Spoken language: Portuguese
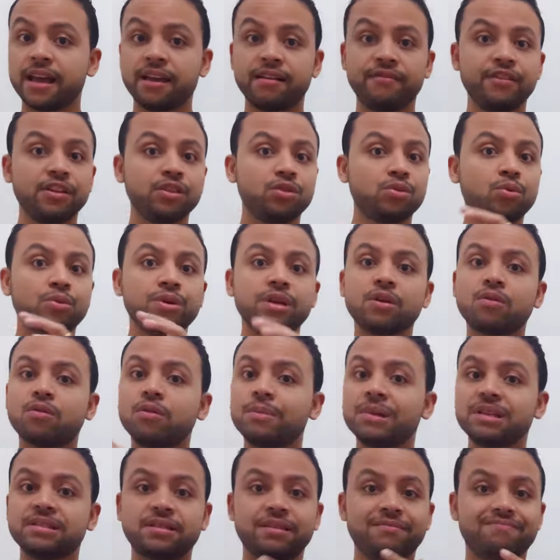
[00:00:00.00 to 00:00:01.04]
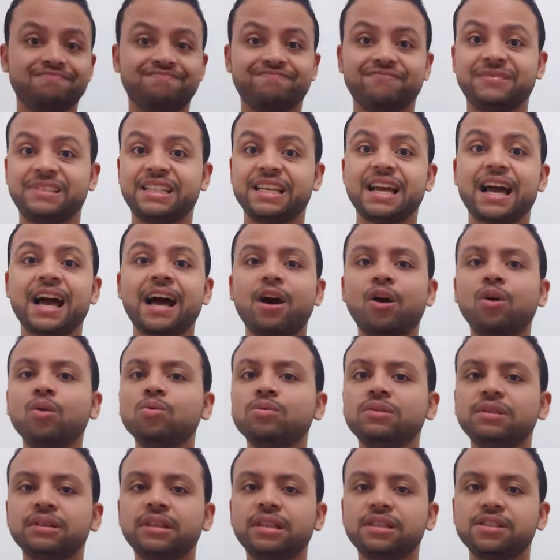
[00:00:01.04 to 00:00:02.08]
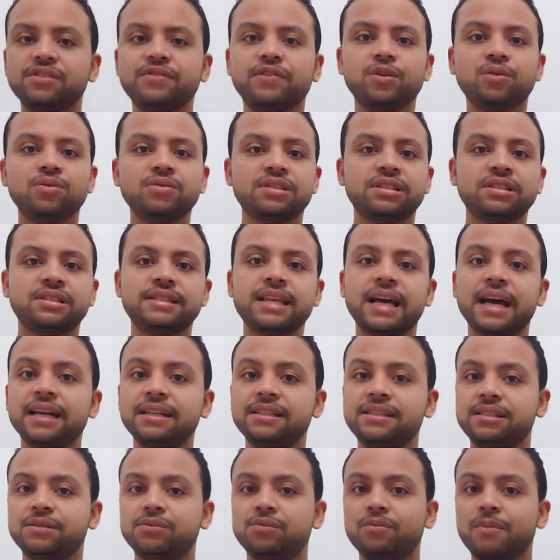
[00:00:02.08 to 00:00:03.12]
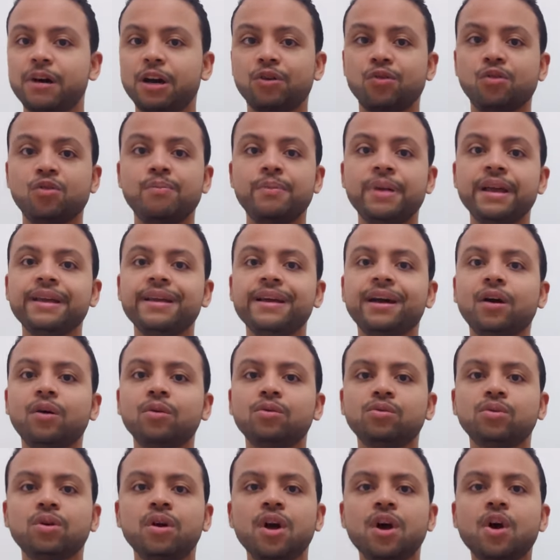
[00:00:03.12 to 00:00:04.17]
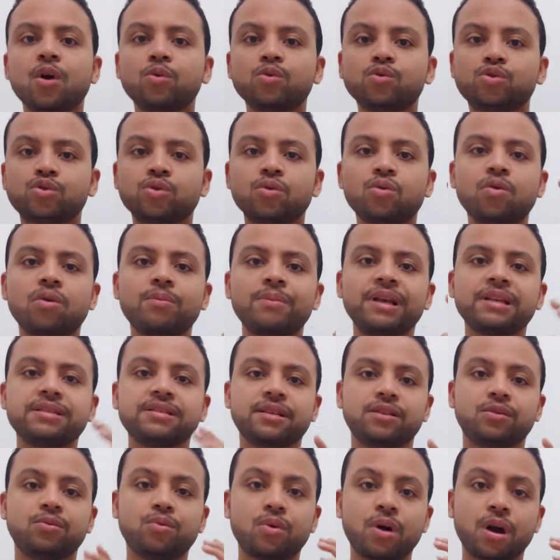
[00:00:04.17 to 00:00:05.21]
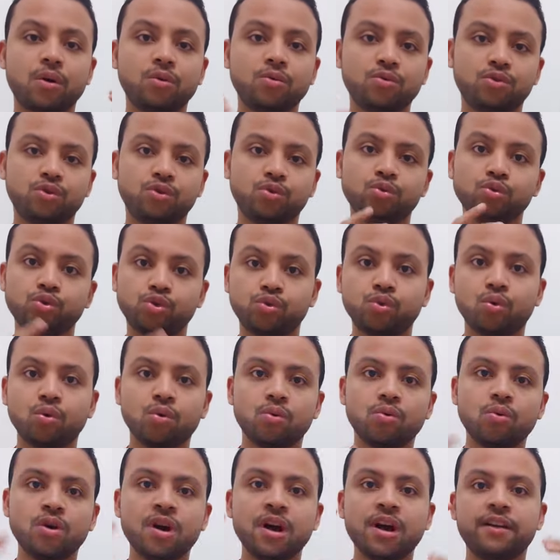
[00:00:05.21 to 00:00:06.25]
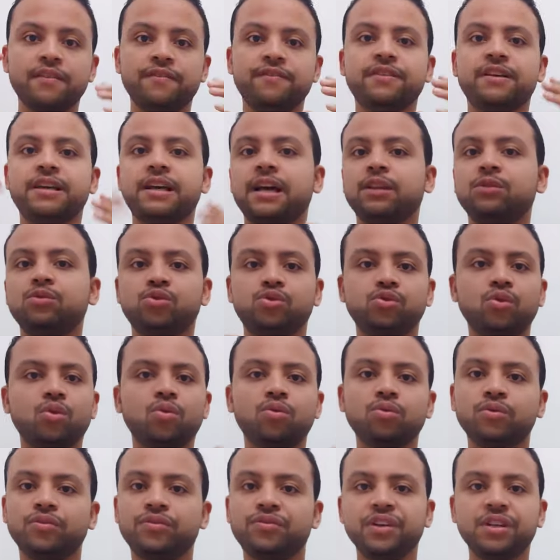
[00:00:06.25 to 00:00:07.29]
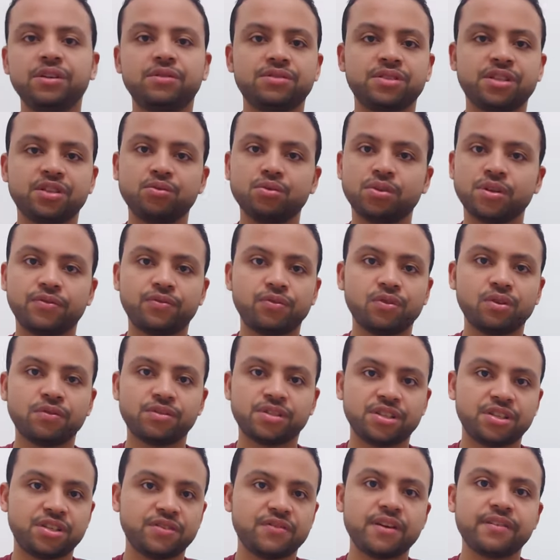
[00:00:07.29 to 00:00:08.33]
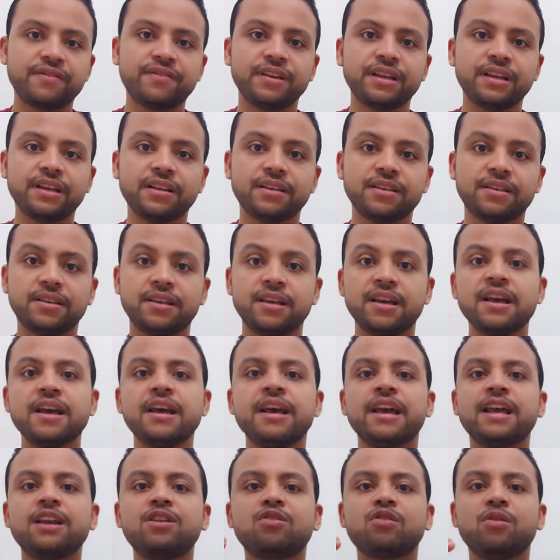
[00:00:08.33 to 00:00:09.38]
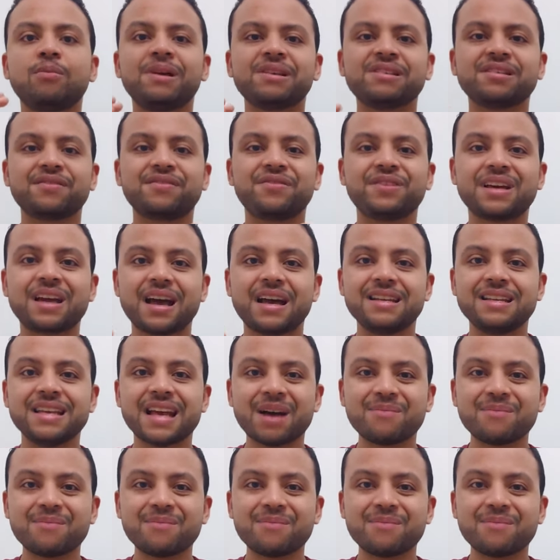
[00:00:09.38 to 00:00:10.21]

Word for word: Aí a ventoinha começa a ter altas velocidades, um barulho bem alto, o som começa do áudio do jogo, ficar do jogo, do vídeo, seja o que for que você estiver vendo aqui, ele começa a ficar ali